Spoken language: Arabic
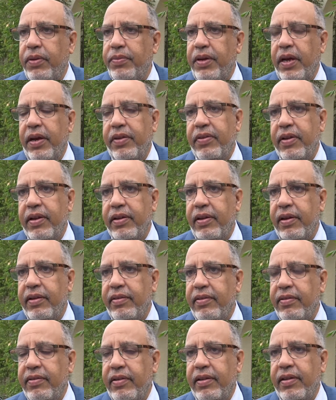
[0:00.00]
بعجله
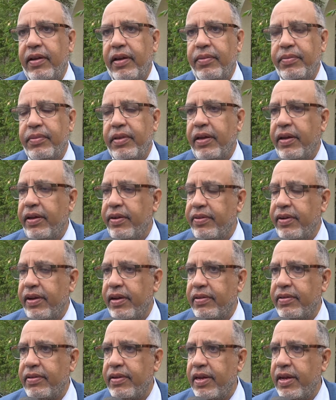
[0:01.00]
الاقتصاد على منطقه جهه